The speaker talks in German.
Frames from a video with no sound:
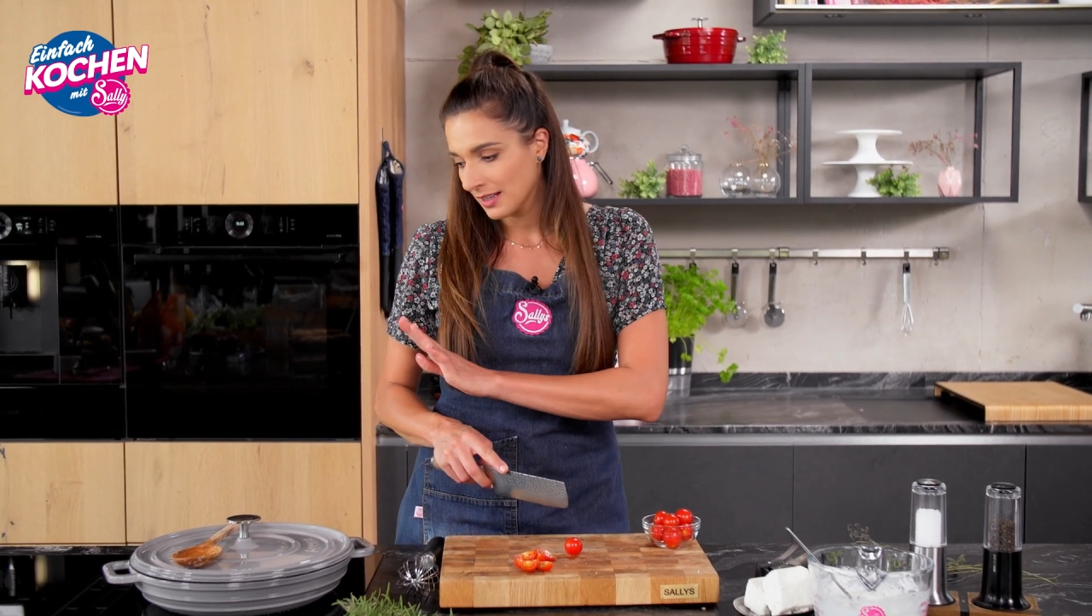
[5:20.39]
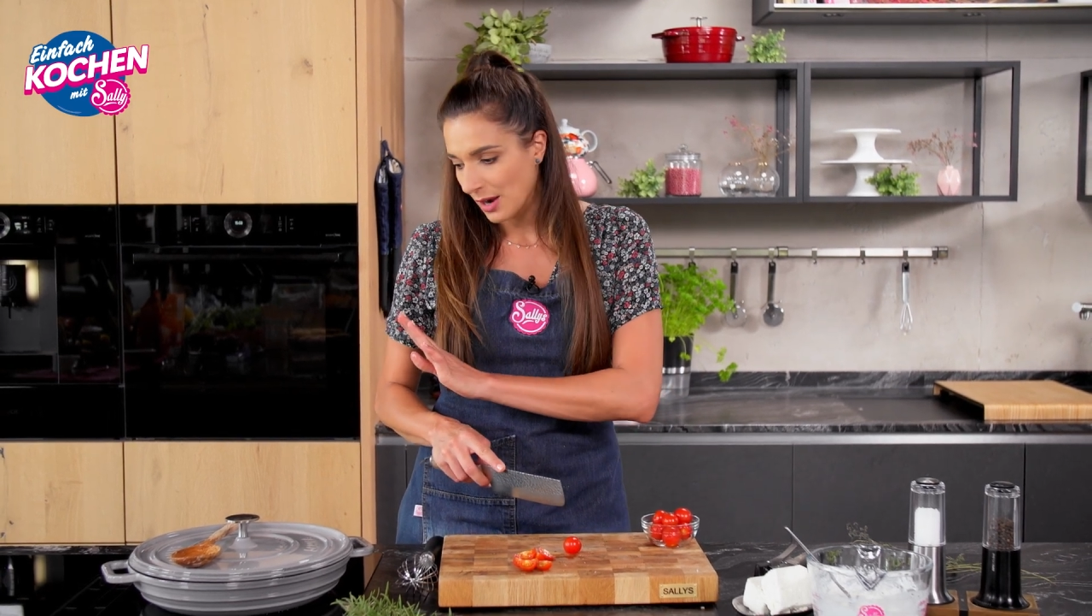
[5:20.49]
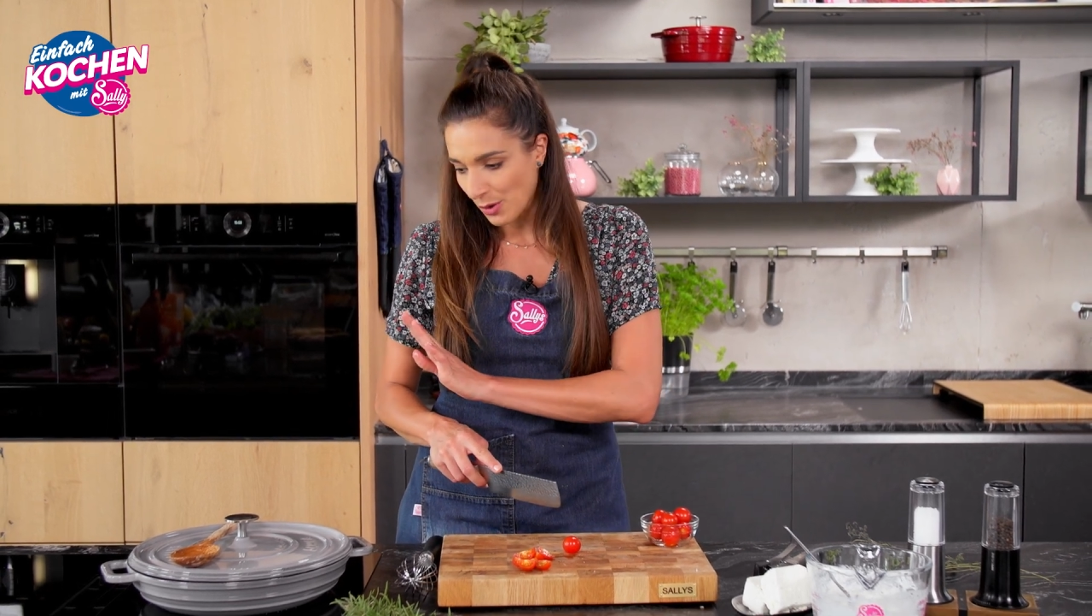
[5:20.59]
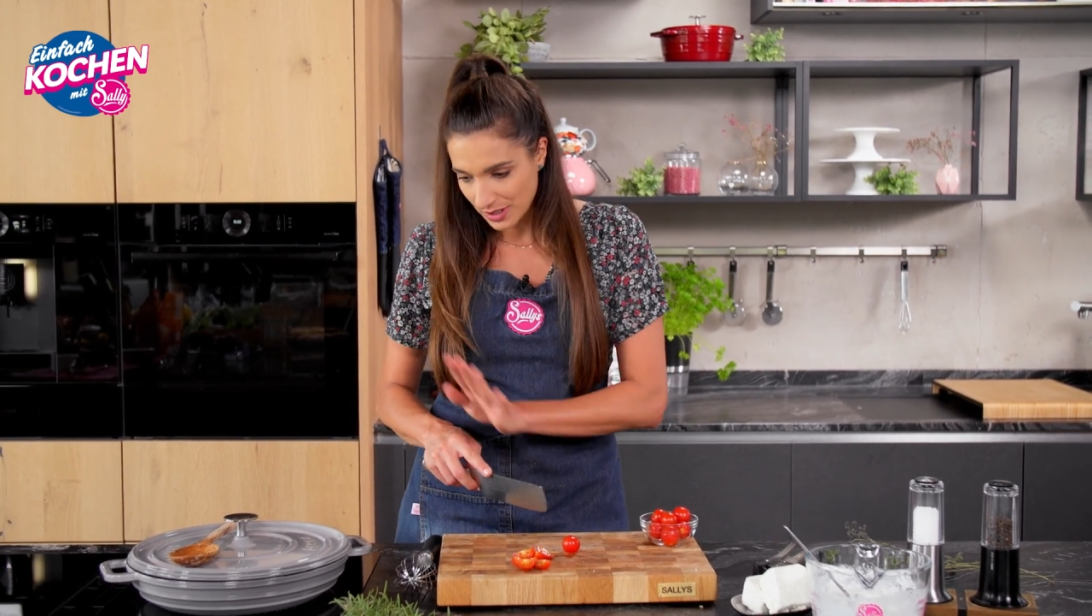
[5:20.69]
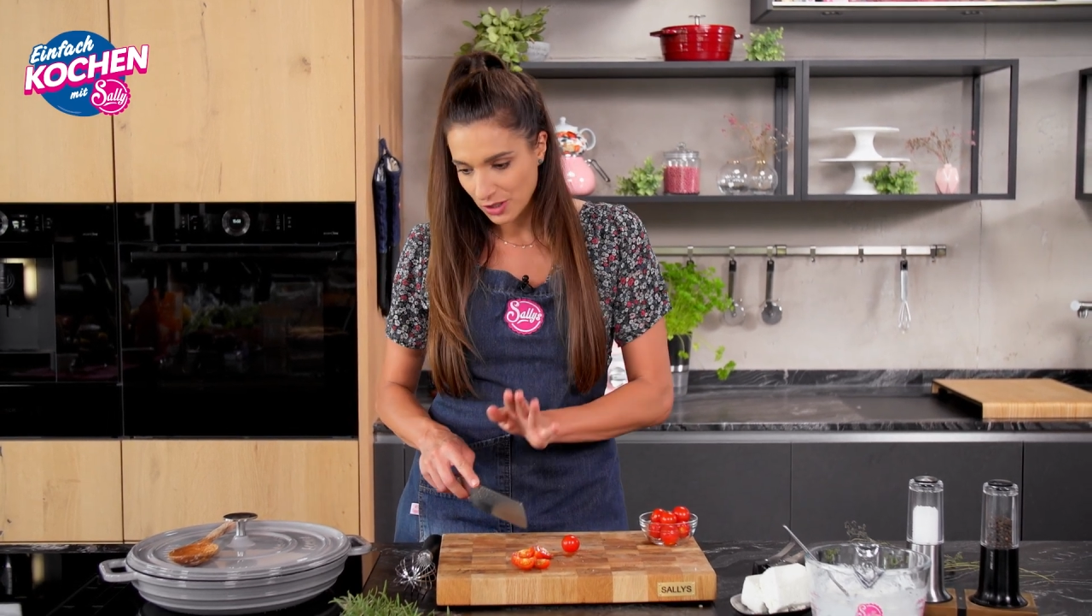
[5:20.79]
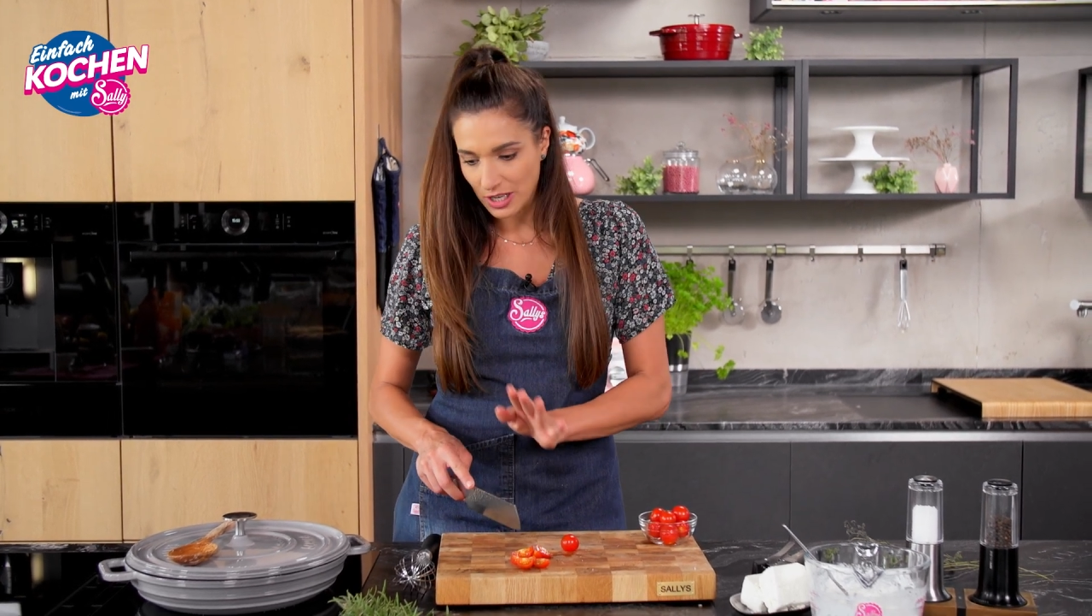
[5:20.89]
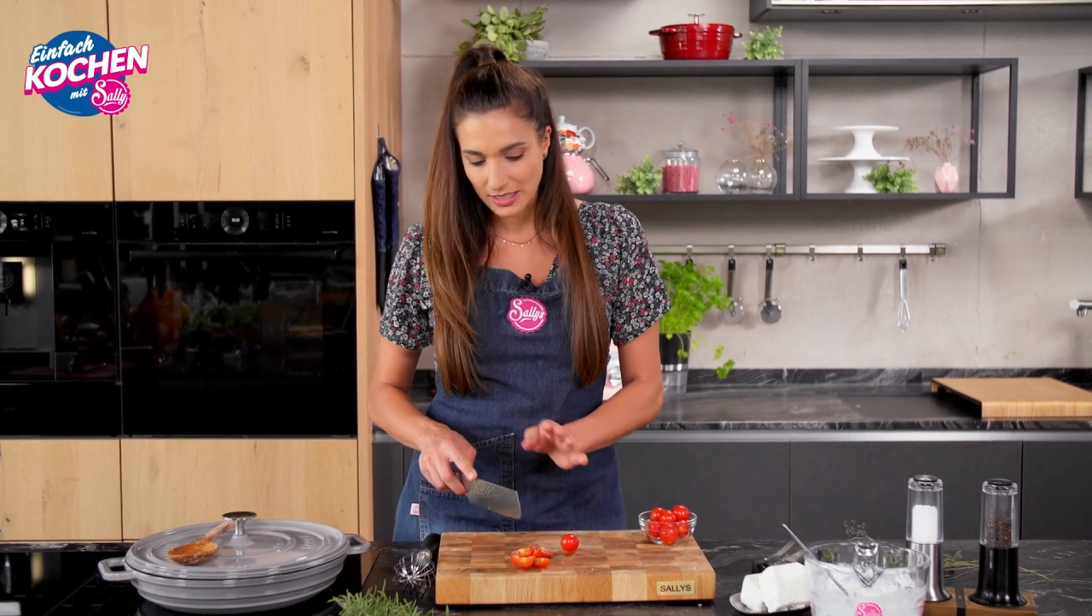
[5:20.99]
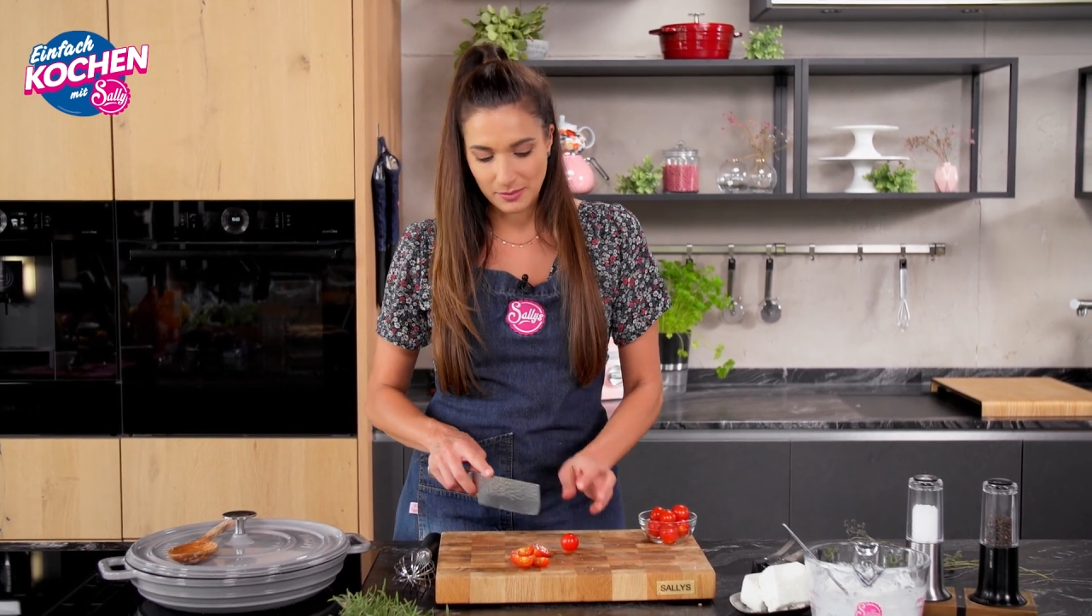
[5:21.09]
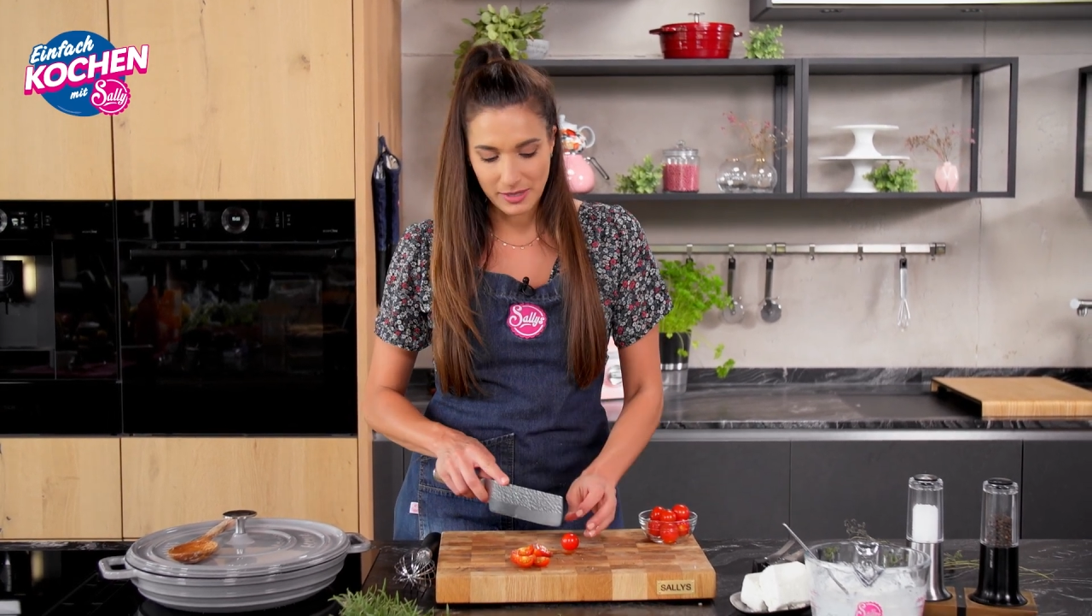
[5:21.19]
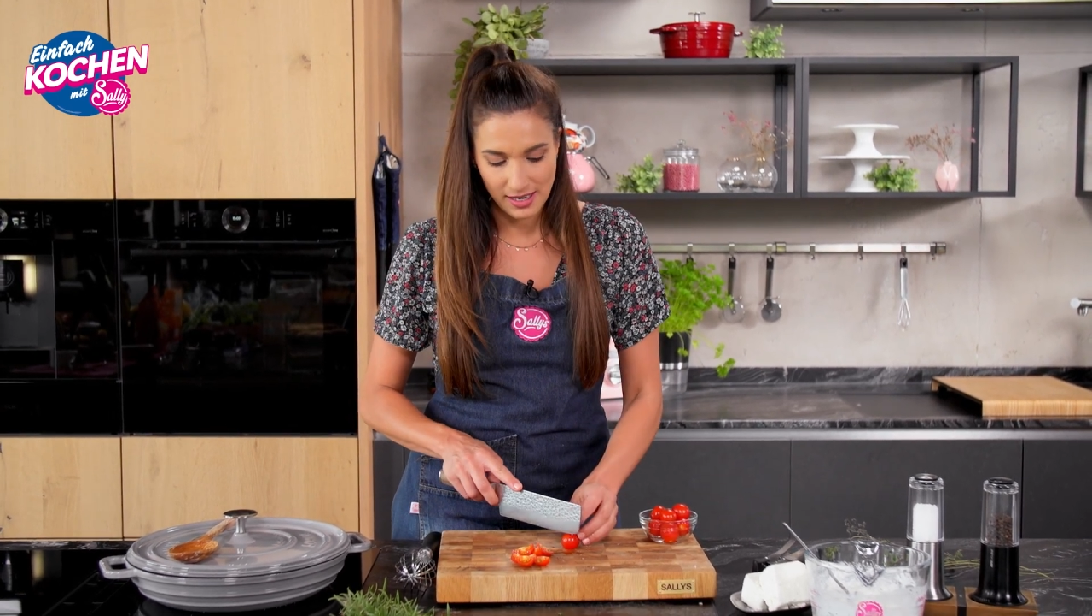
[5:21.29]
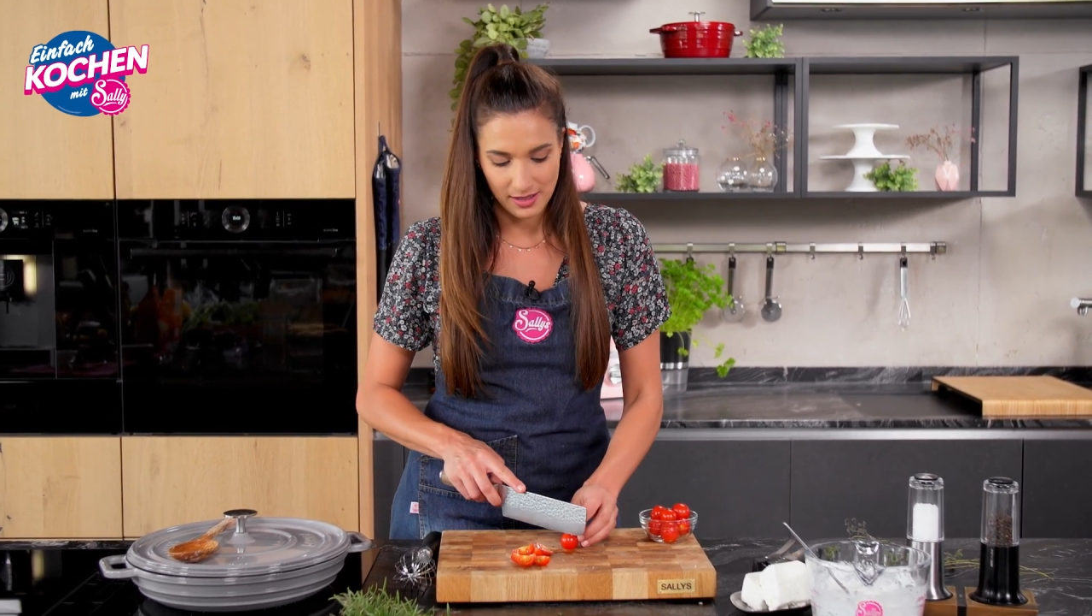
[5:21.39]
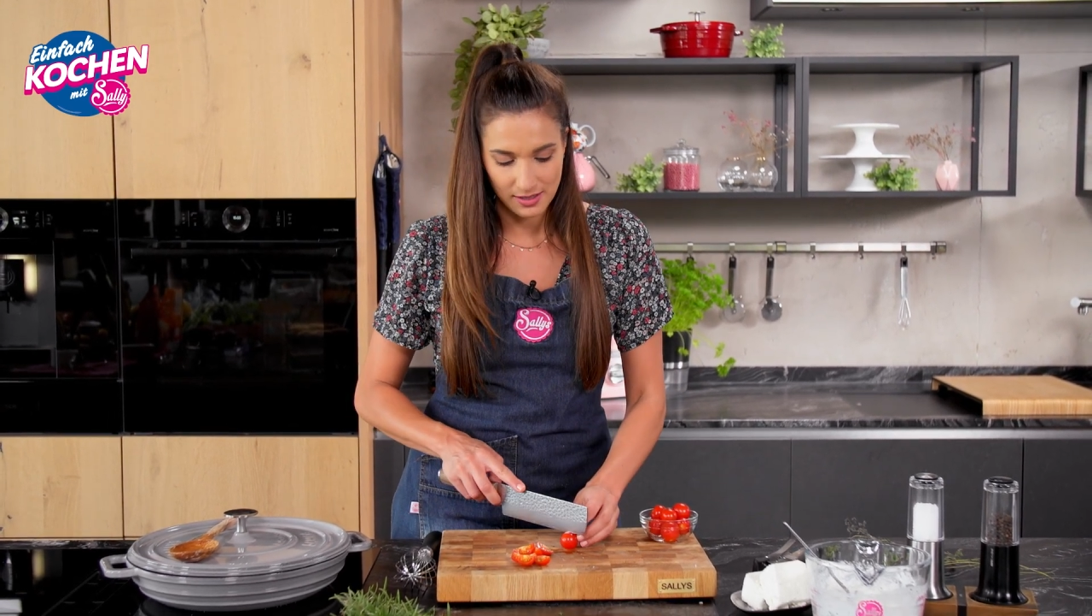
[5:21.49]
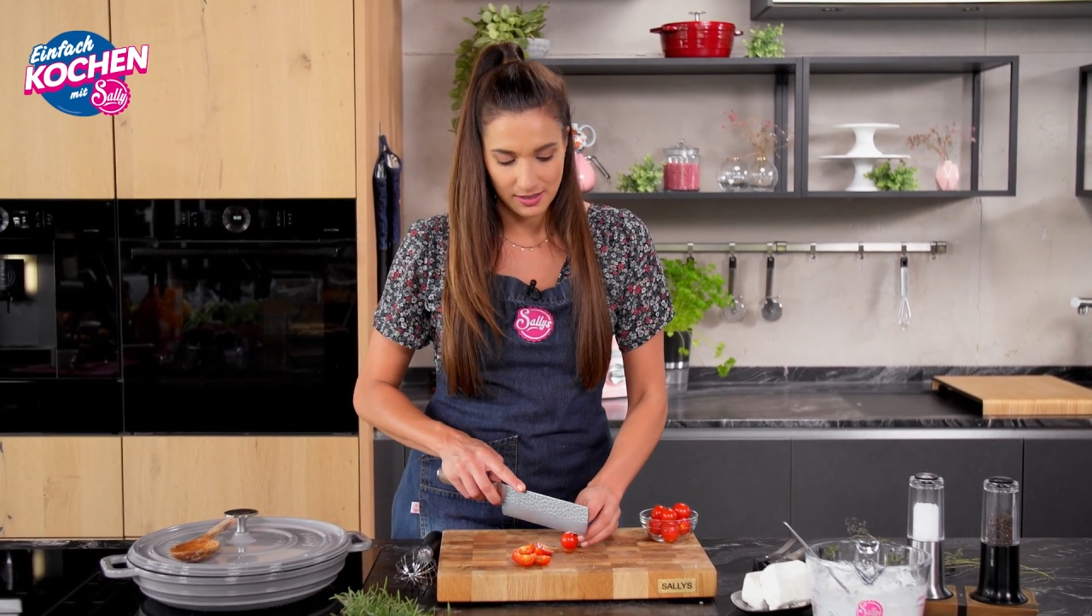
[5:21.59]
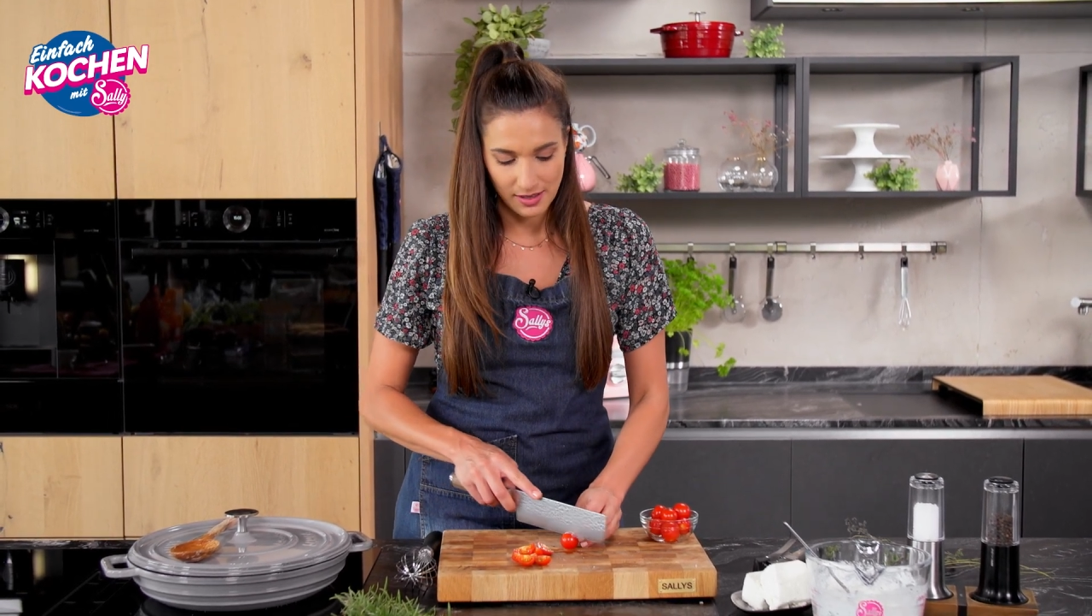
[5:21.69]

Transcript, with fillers: ausgeschaltetem Herd